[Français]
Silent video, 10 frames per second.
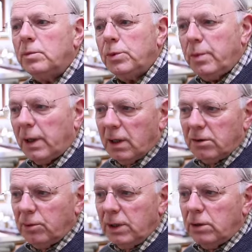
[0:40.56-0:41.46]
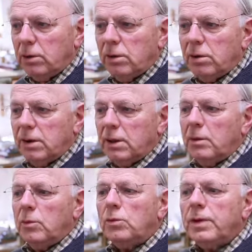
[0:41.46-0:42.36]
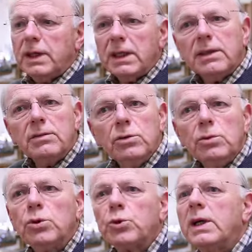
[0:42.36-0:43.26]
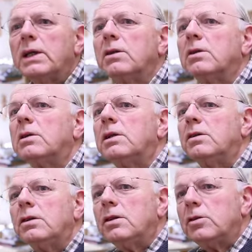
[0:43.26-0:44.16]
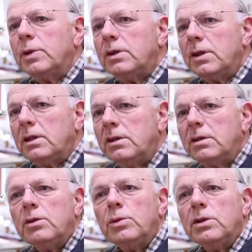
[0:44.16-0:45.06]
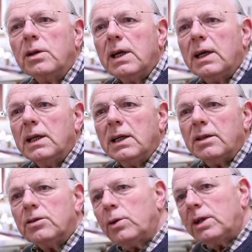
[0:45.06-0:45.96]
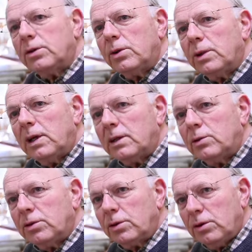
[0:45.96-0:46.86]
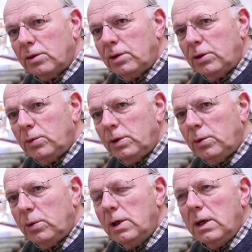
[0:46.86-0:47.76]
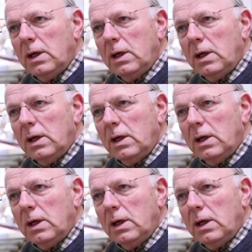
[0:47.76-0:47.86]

et puis par la suite, euh, c'est mon frère qui est venu nous rejoindre, qui s'était spécialisé, lui, dans la restauration et la construction des tuyaux